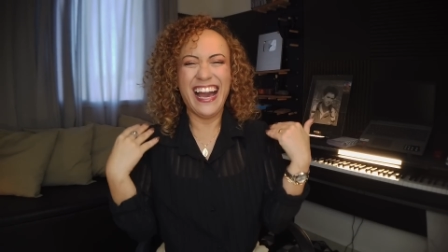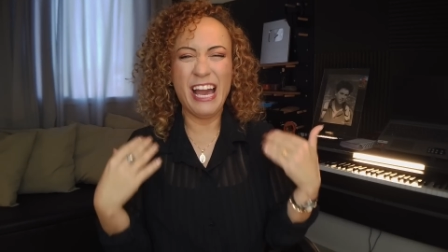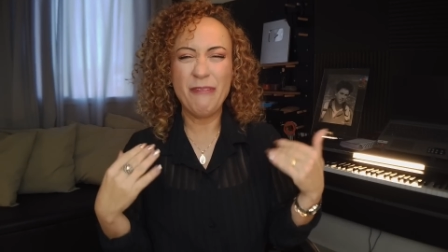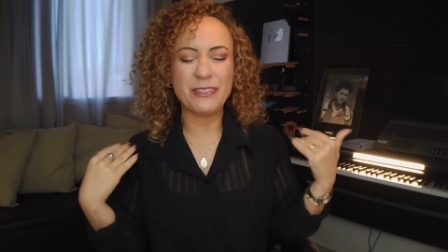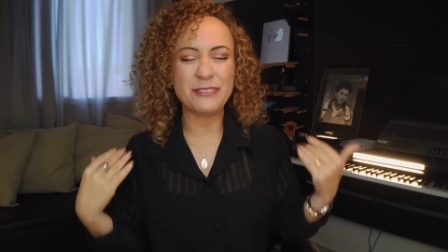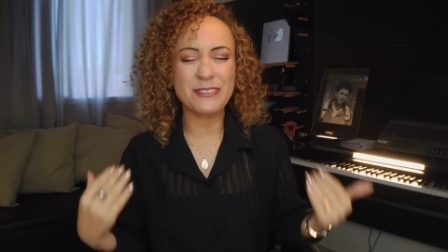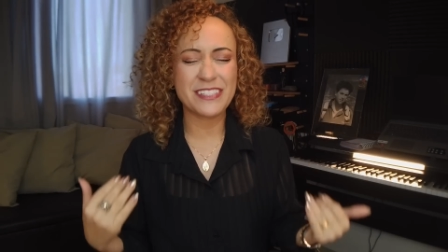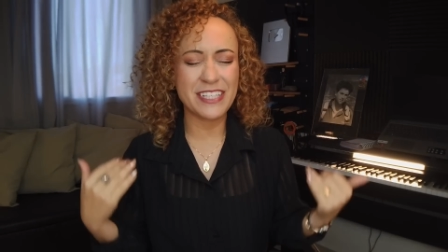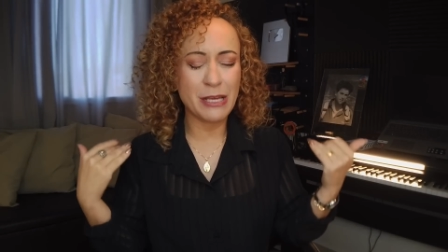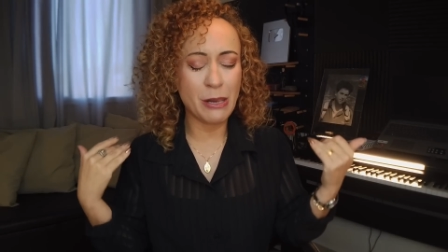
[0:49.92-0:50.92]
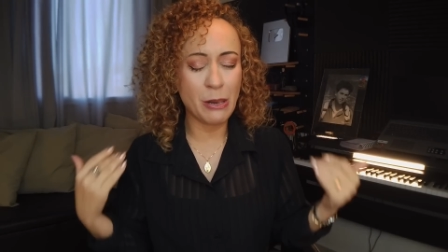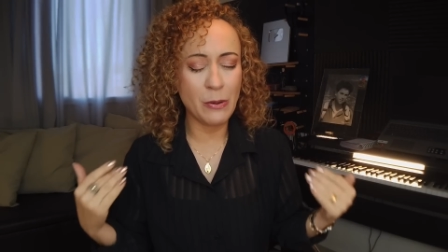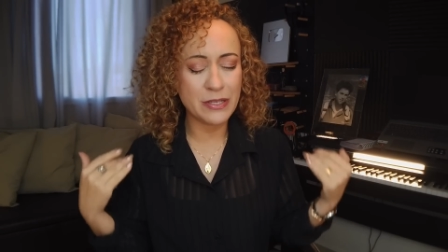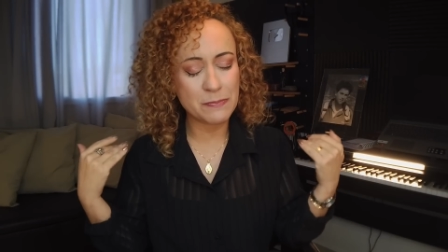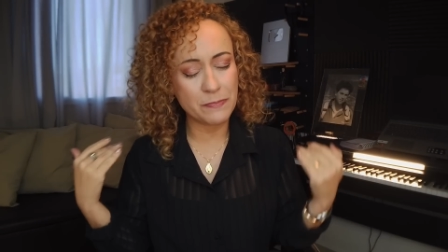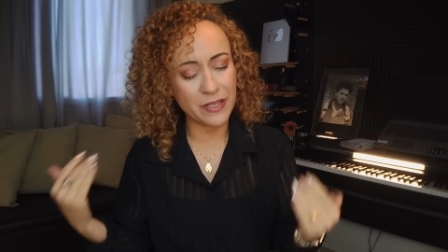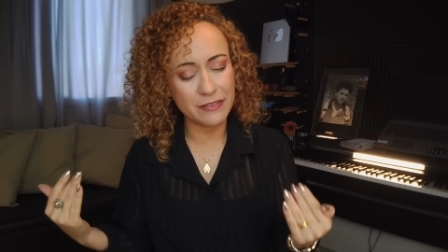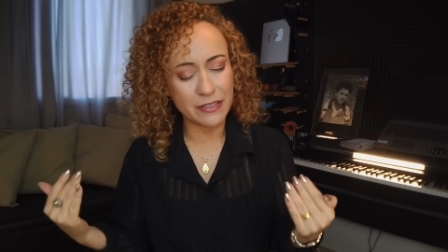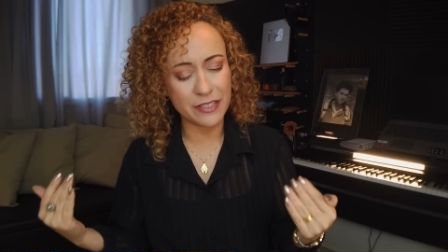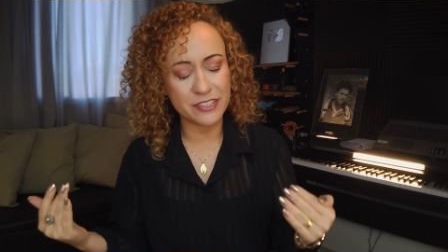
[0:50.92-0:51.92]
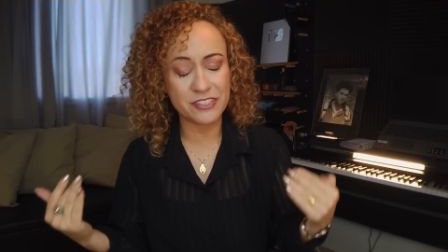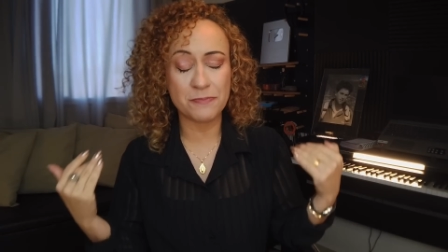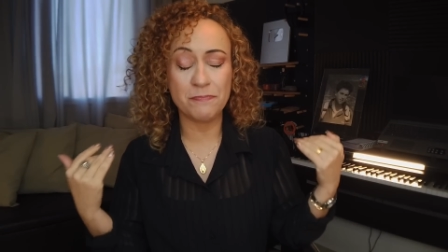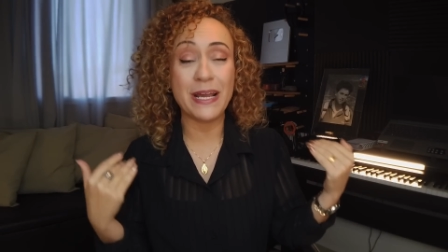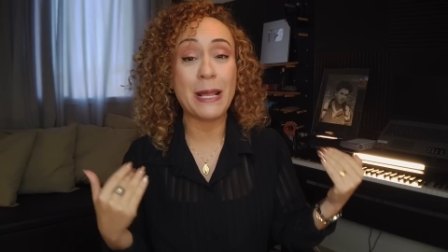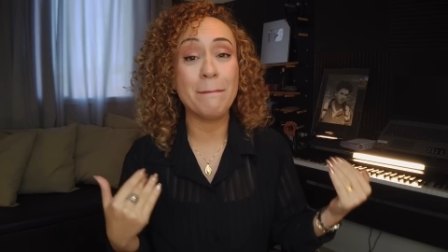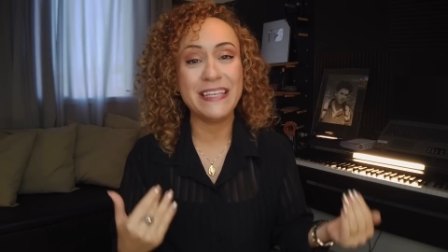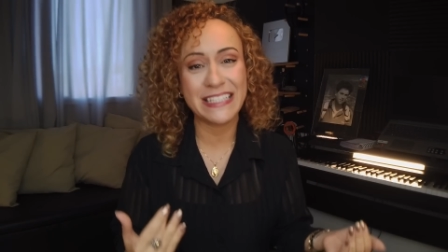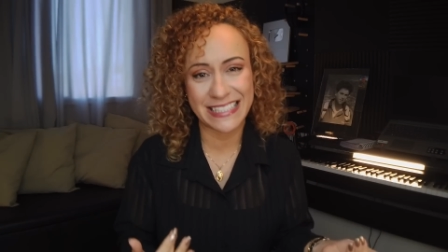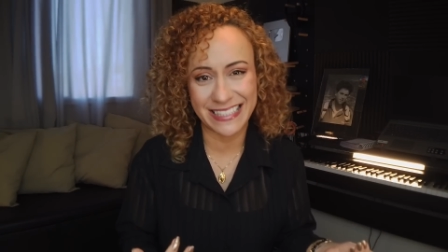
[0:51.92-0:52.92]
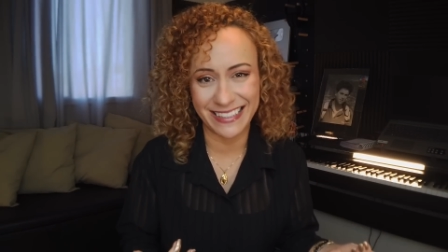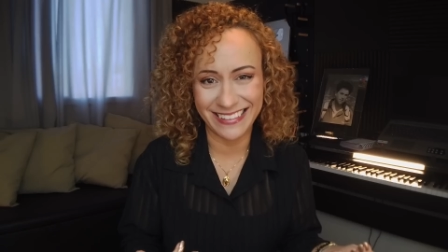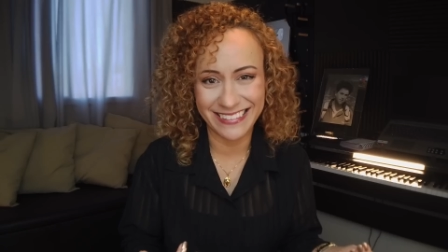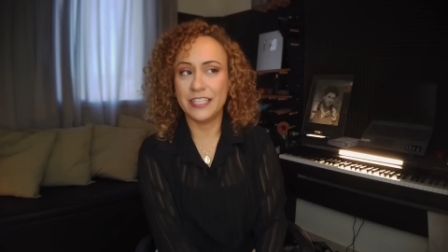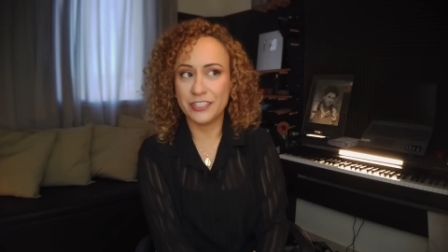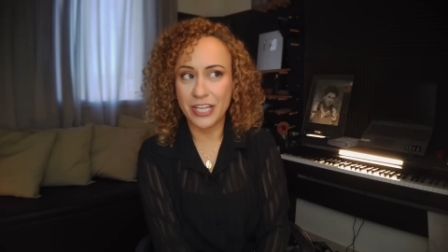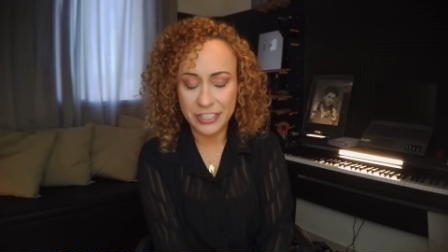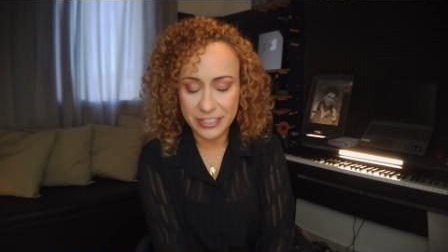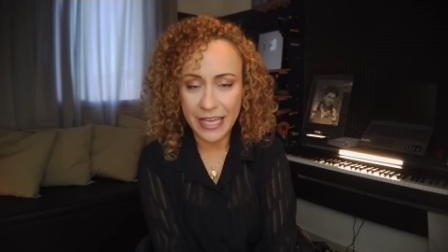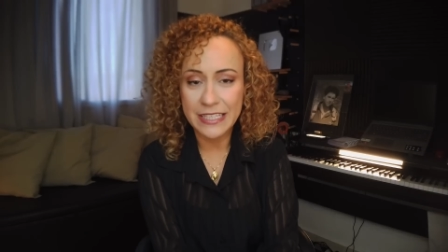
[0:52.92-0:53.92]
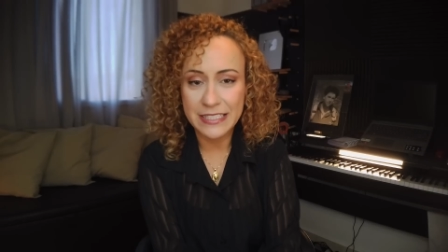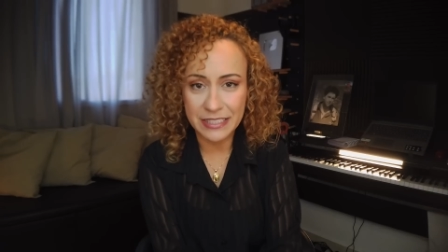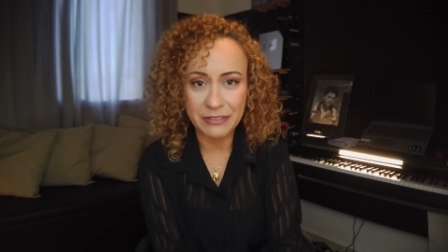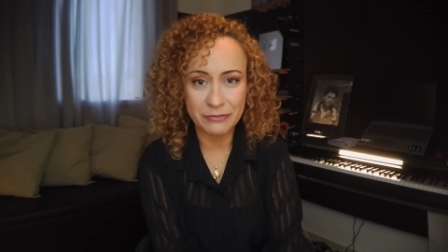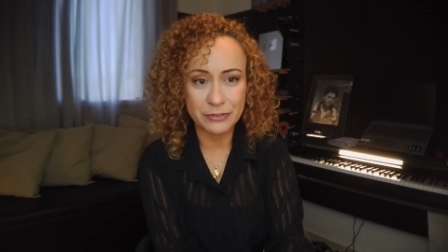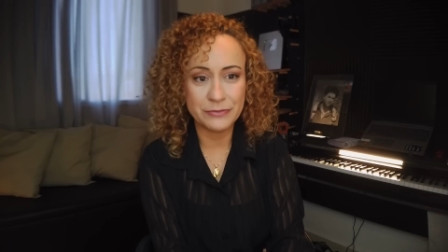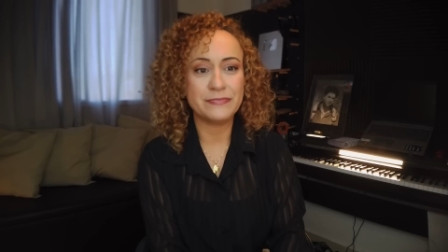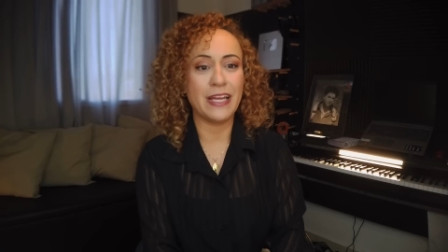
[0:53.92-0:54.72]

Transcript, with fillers: reproduzir looks Pinterest para missa. Sim, gente, tem sim, viu?